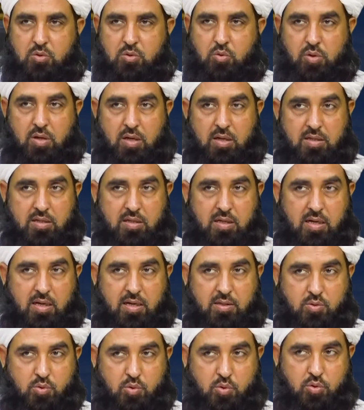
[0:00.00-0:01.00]
कुरानी
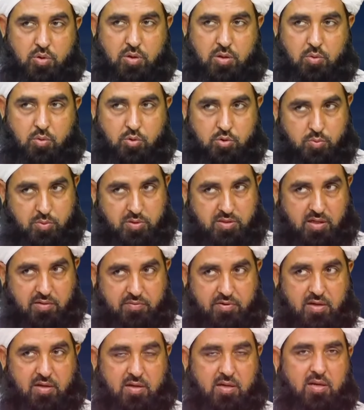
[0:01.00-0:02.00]
आयत होगी उसमें
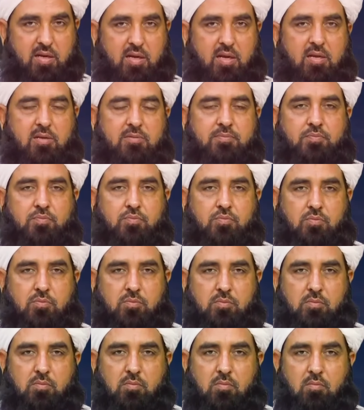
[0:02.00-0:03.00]
तावील करेंगे
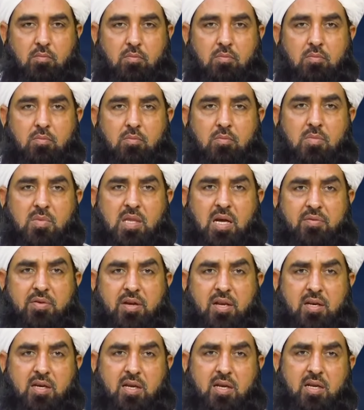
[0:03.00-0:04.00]

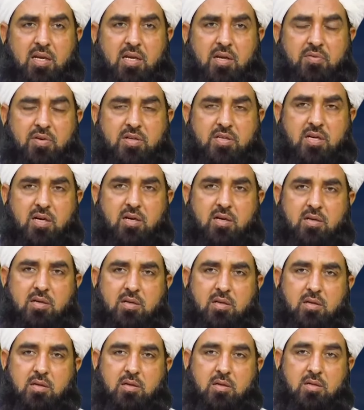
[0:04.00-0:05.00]
तावील करने की वजह
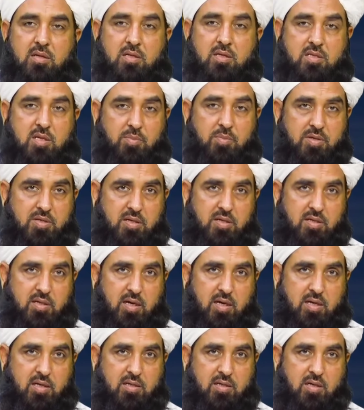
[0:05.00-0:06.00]
ये समझ नहीं
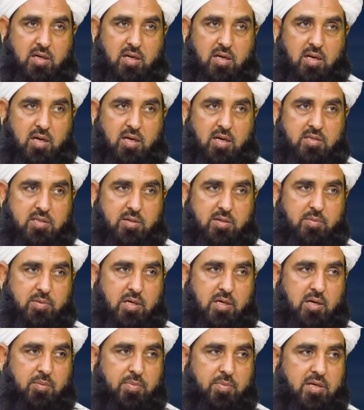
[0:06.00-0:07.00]
आ रही अल्लाह हर
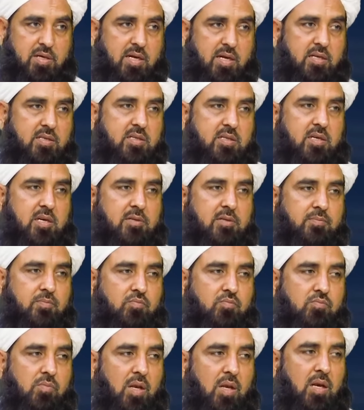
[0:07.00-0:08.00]
जगह पर कैसे है
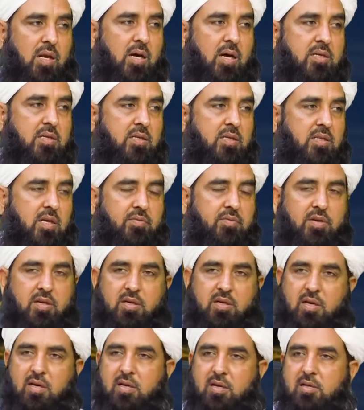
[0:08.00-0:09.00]
लिहाजा तावील
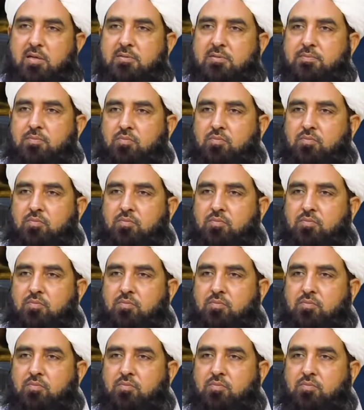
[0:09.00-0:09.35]
कर लेंगे